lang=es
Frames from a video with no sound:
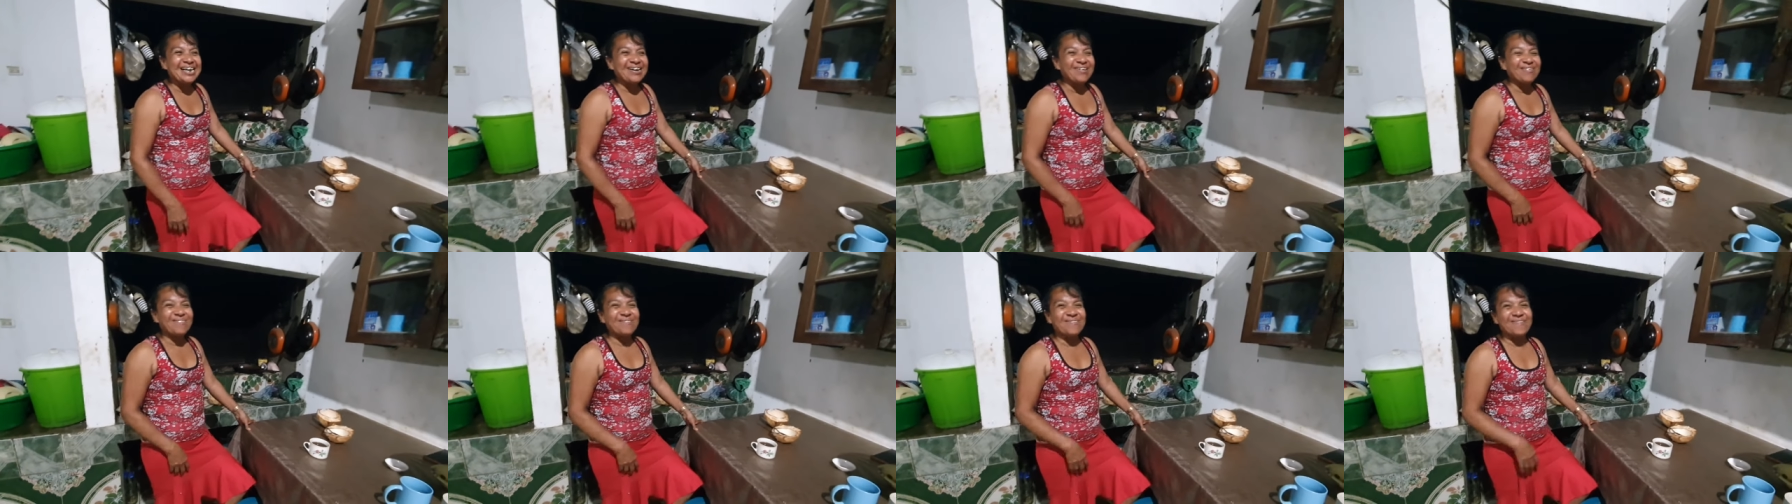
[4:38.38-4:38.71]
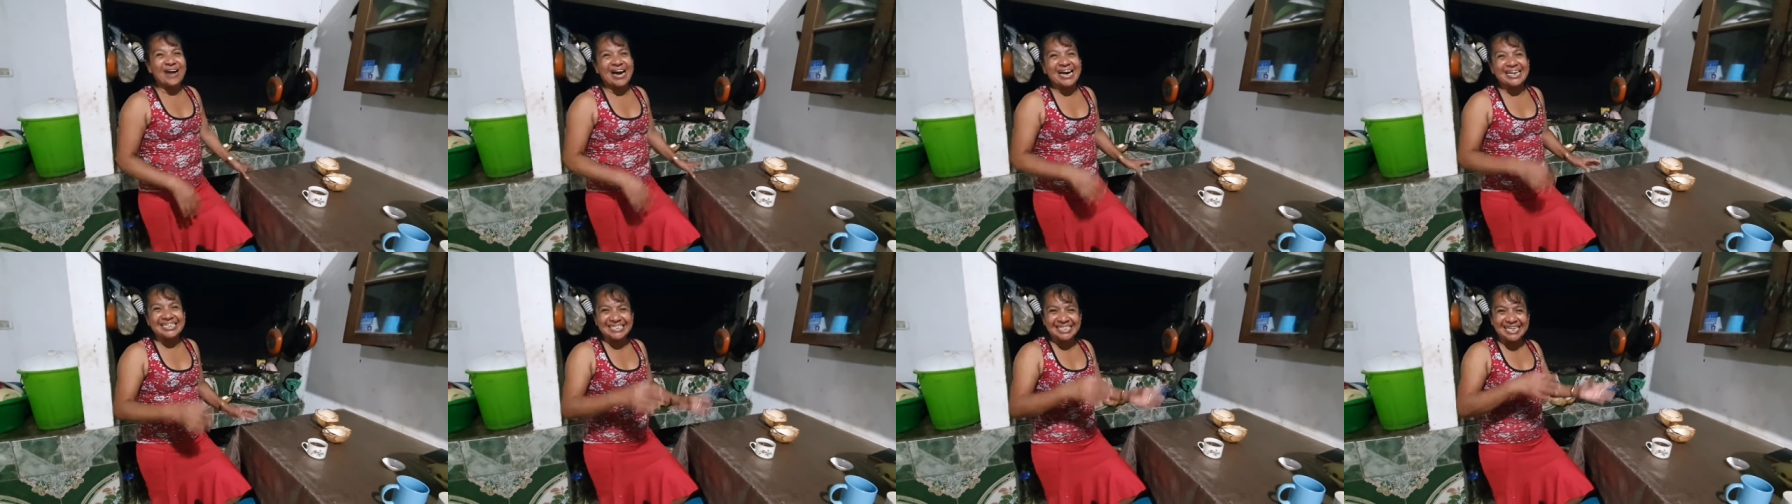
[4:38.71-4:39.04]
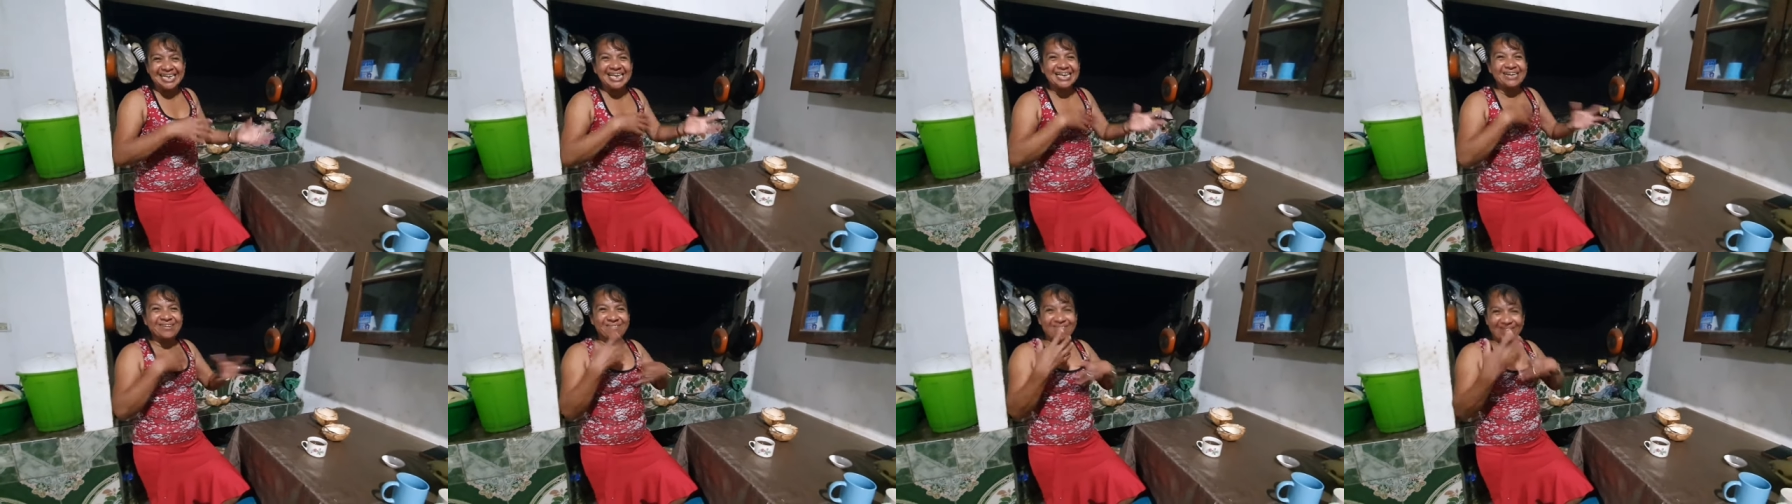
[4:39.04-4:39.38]
o
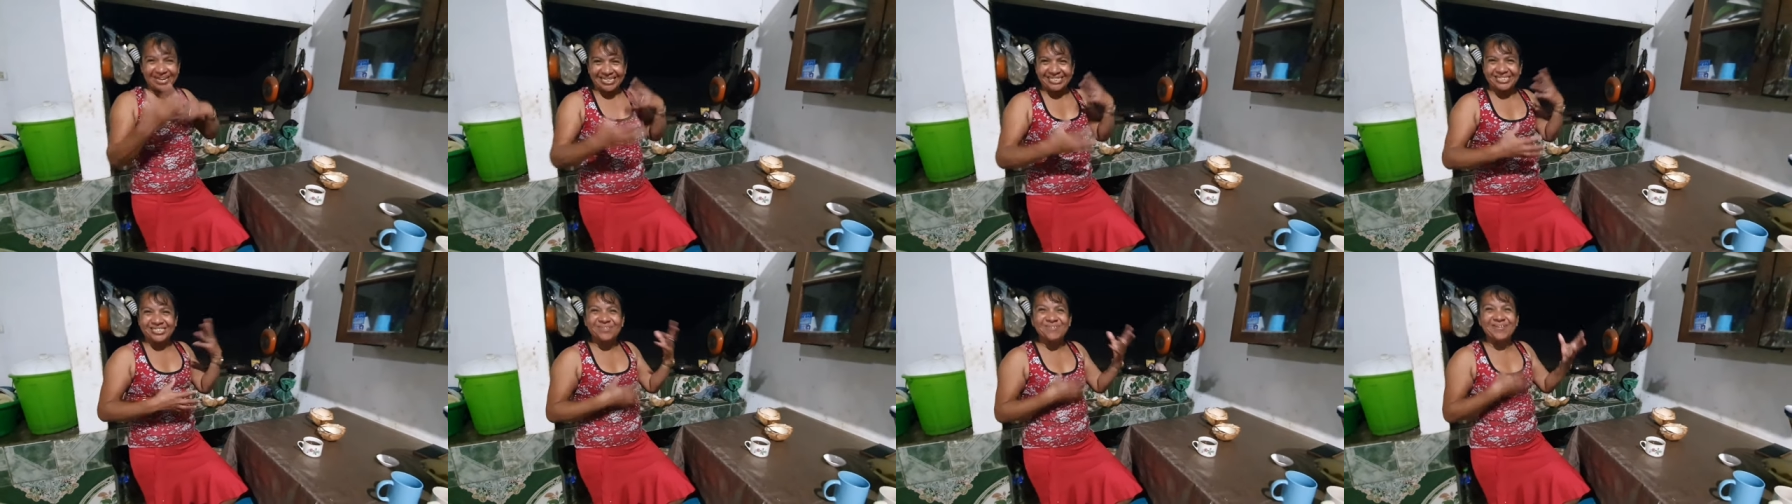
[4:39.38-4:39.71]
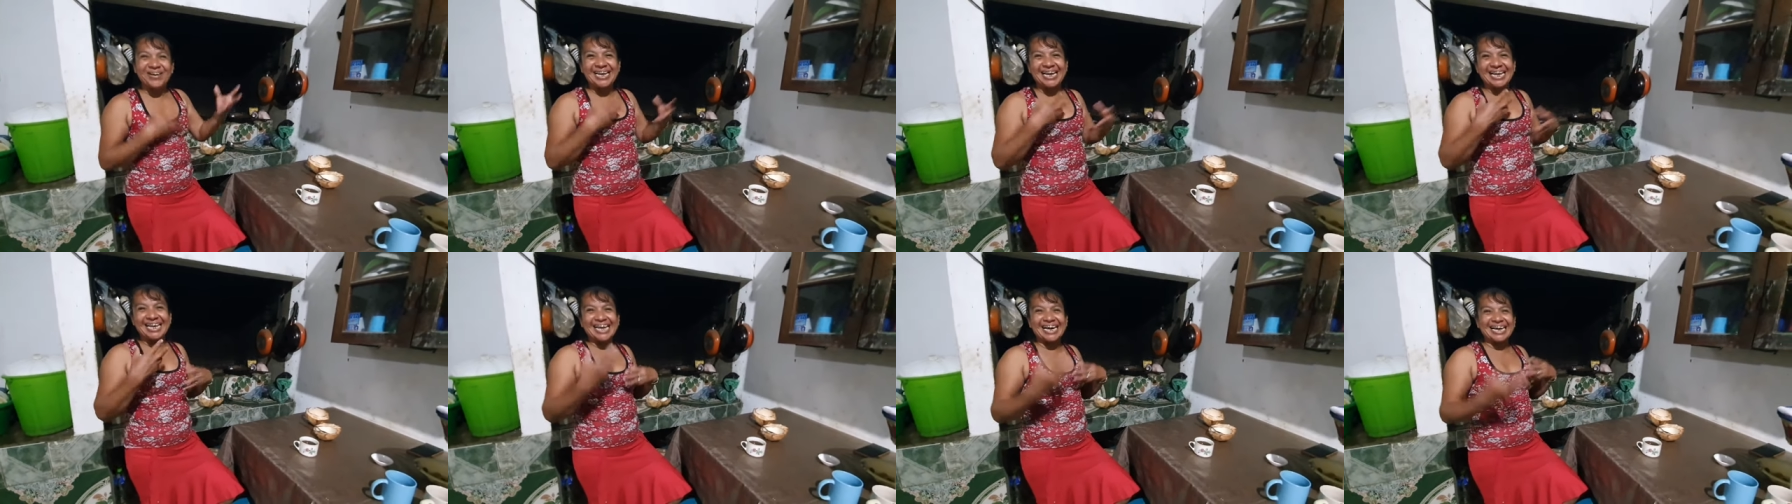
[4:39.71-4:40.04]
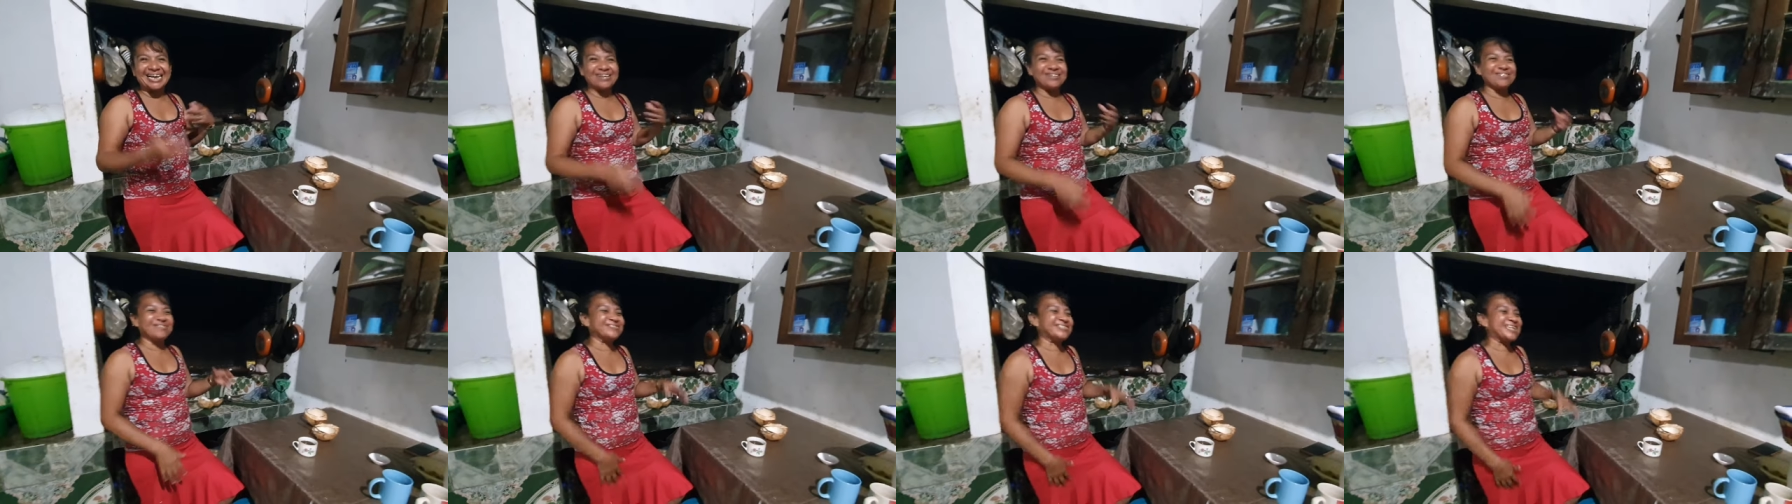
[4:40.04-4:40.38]
así con escuela le ha
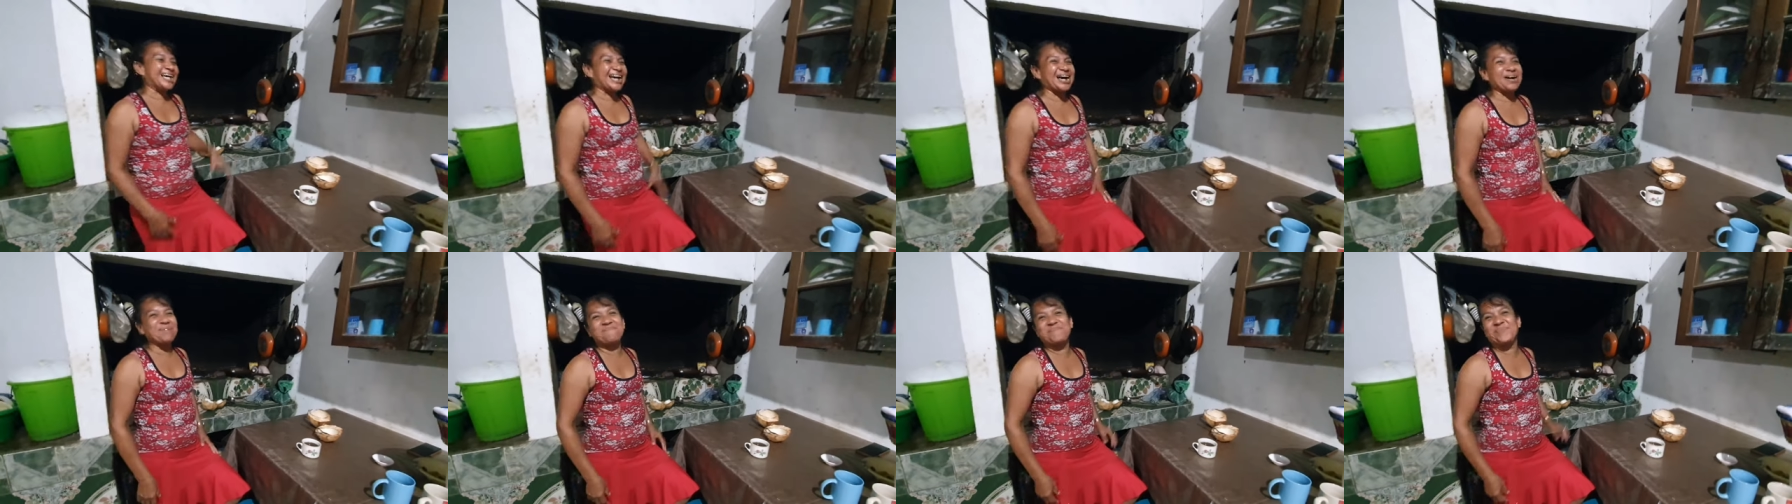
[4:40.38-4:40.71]
querido sacar,